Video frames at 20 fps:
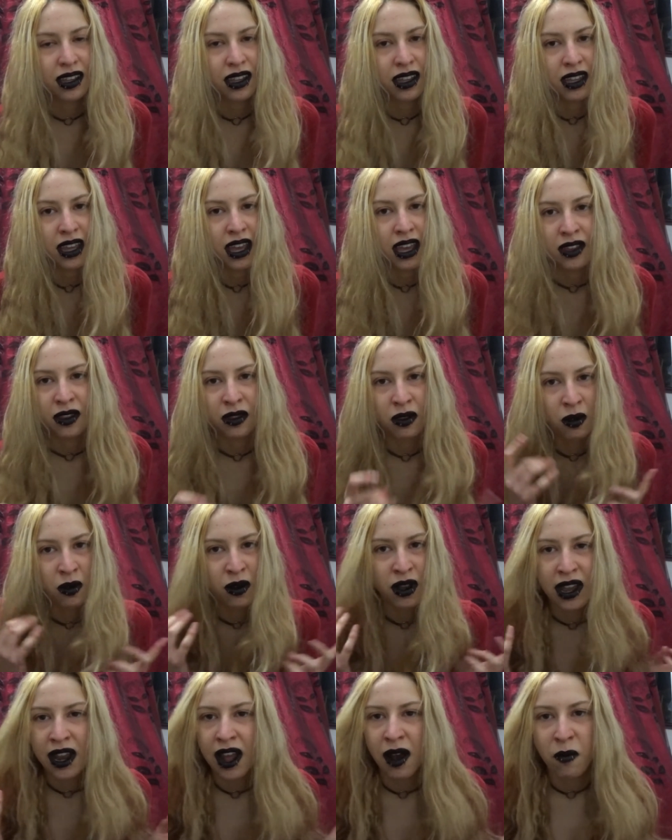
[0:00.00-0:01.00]
Esto
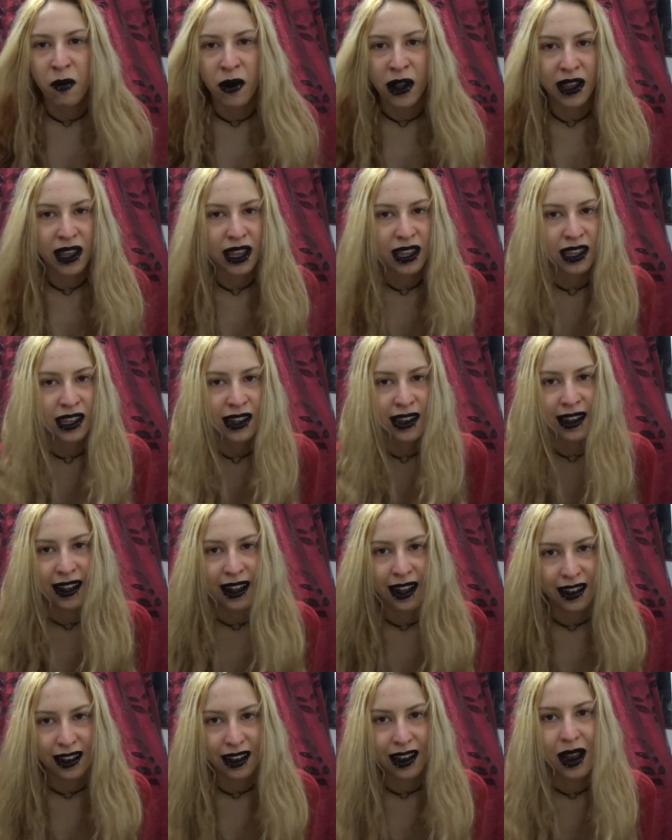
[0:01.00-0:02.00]
era muy
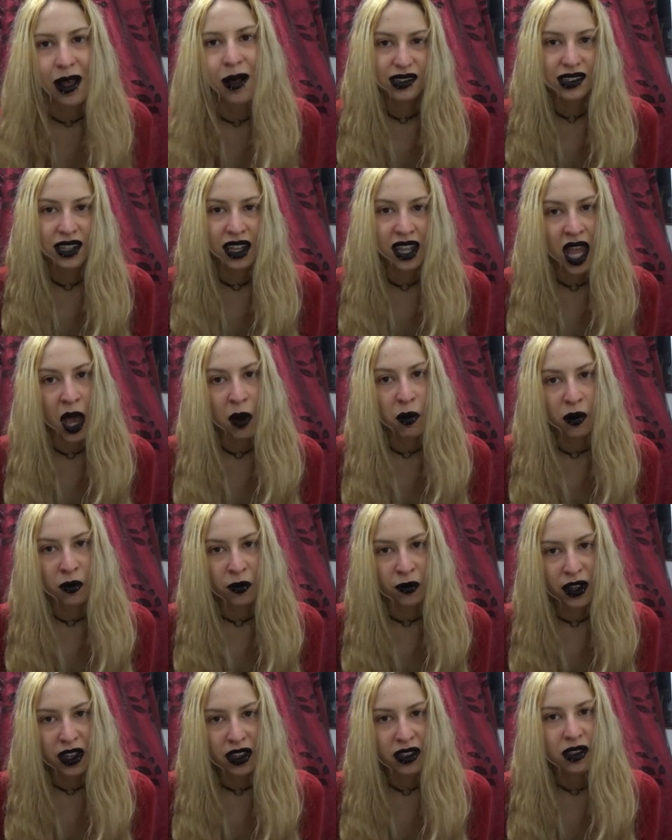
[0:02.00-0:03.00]
ilegal. Seguíamos
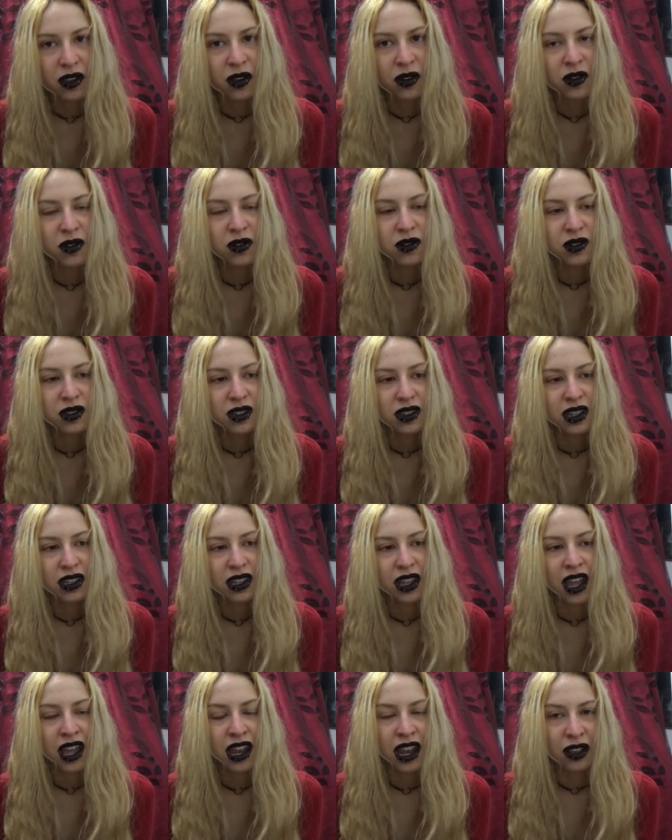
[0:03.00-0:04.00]
viéndonos,
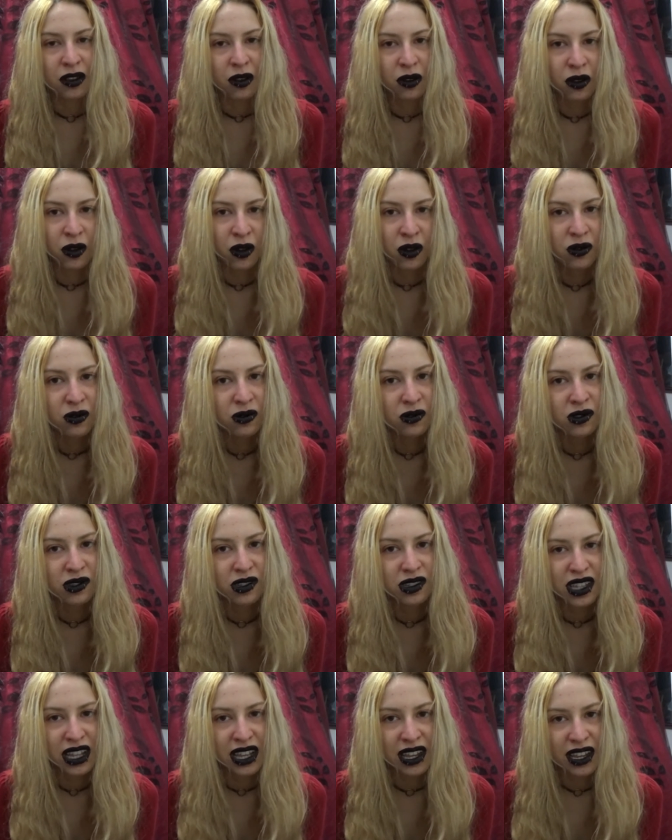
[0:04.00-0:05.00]
era todo un
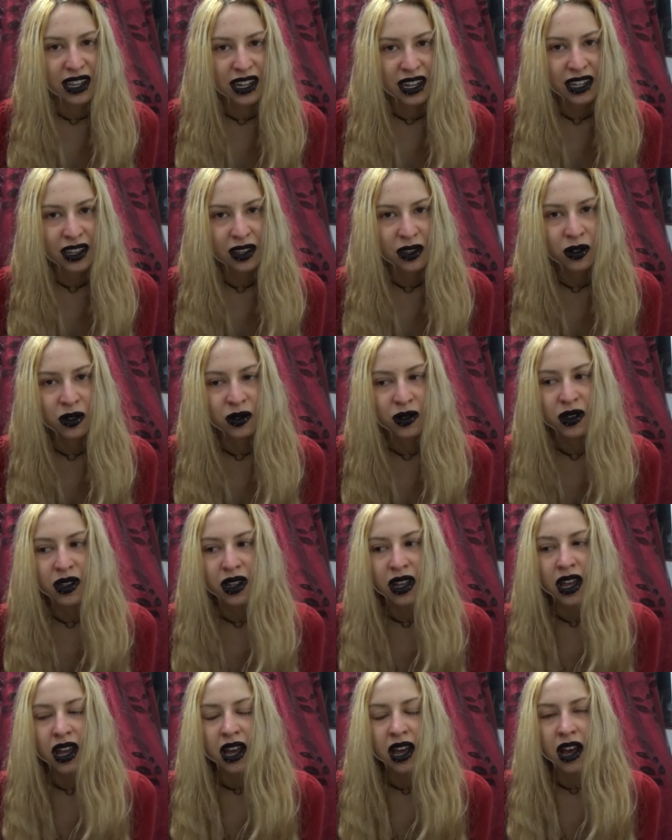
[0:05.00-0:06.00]
secreto,
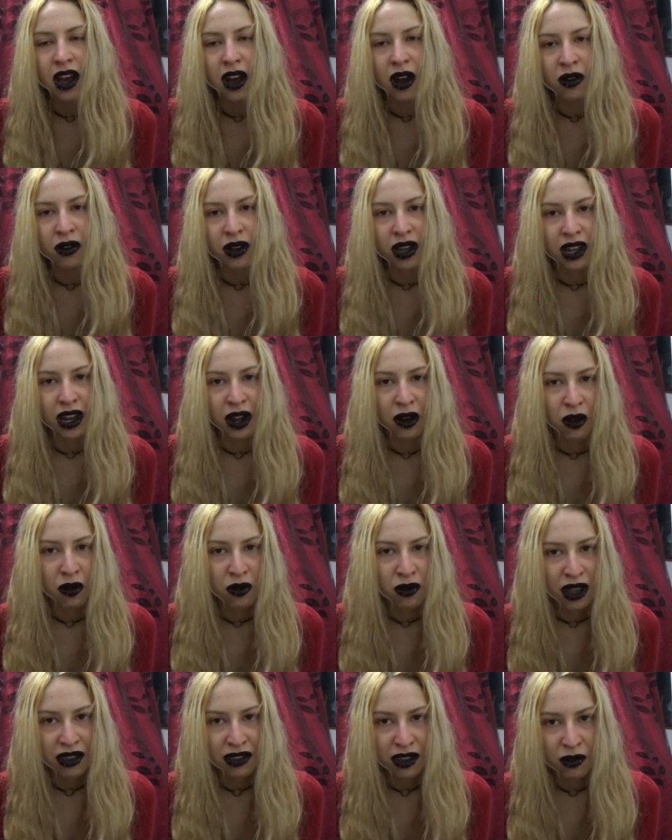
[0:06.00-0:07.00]
aunque la
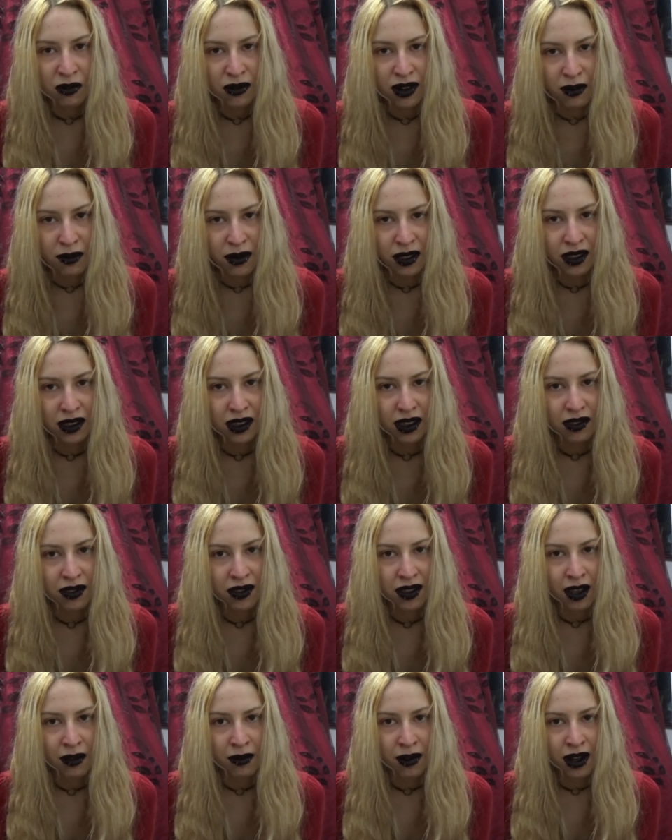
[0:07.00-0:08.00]
novia seguramente ya
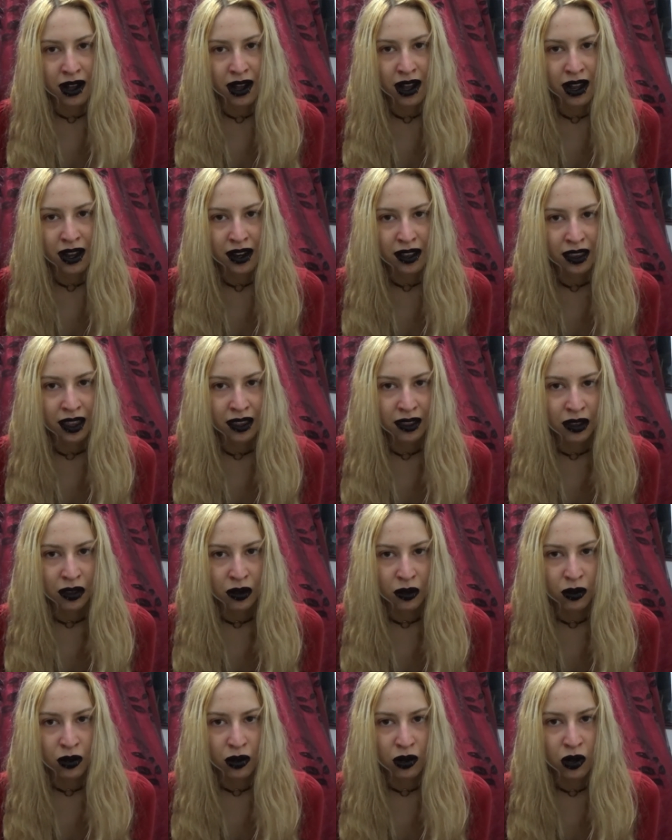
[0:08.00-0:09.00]
estaba harta de
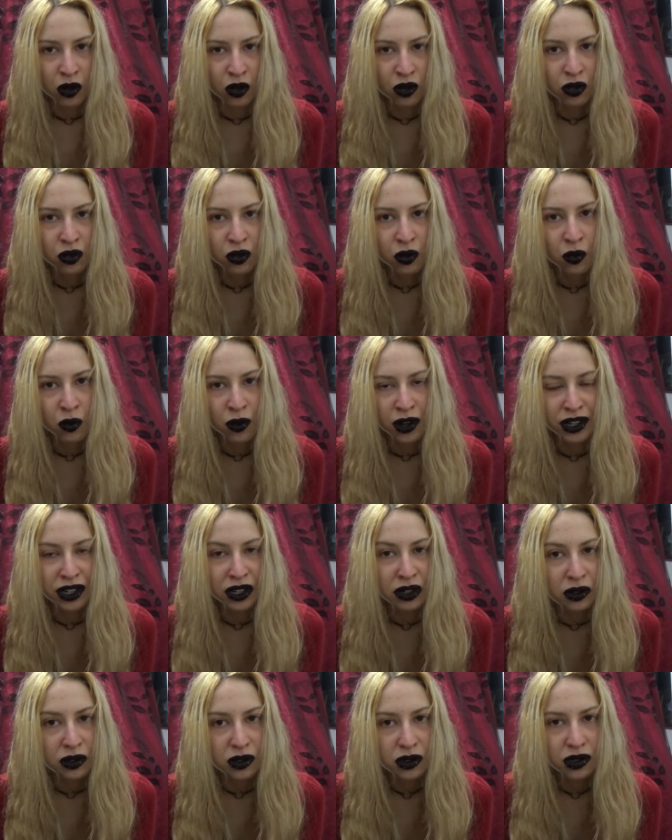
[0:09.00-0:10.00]
todos los
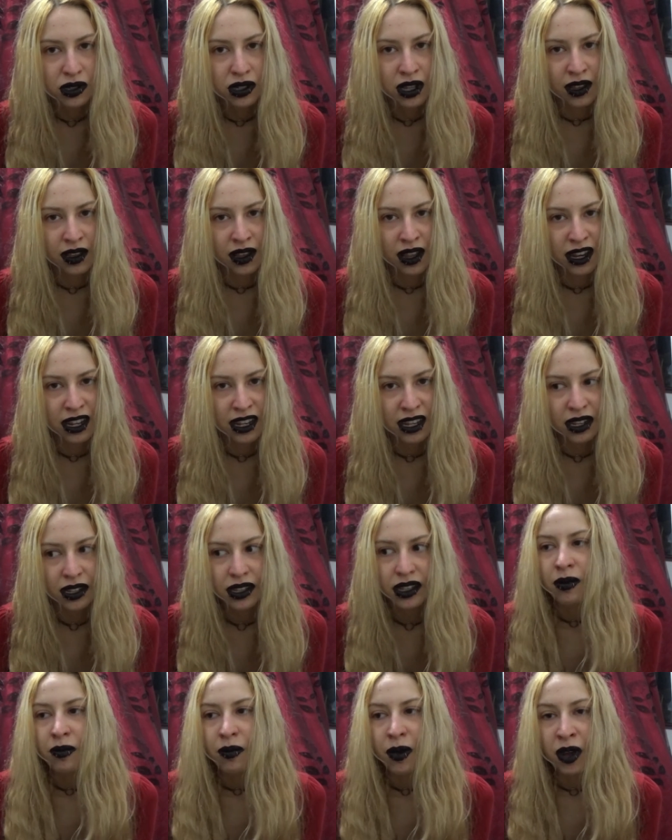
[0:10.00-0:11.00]
cuernos que
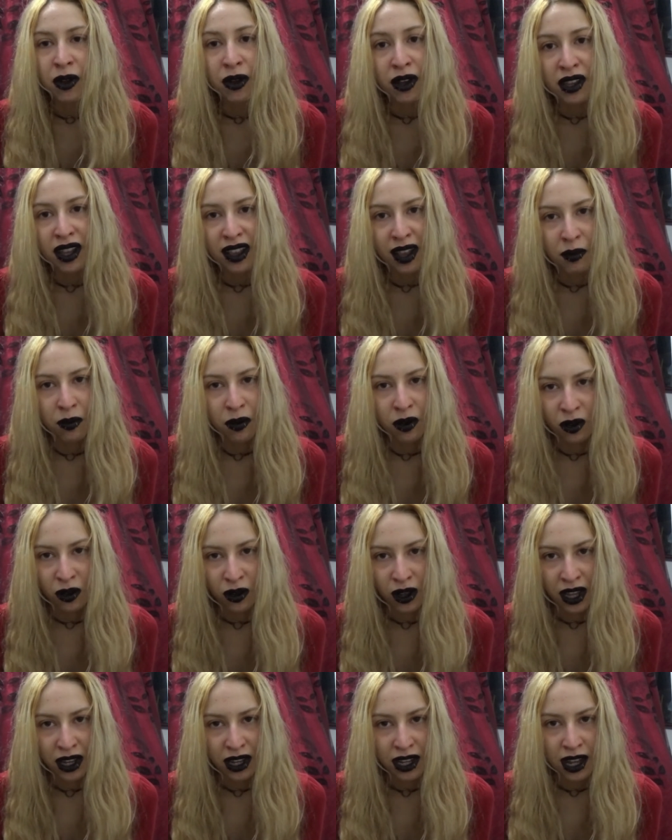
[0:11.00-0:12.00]
tenía, pero ella tampoco
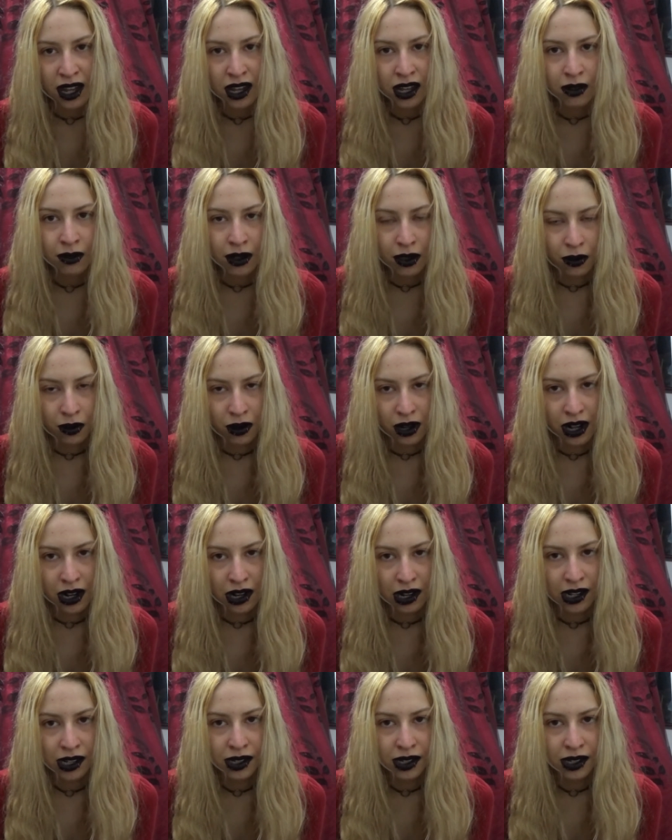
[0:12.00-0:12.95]
quería abandonarle.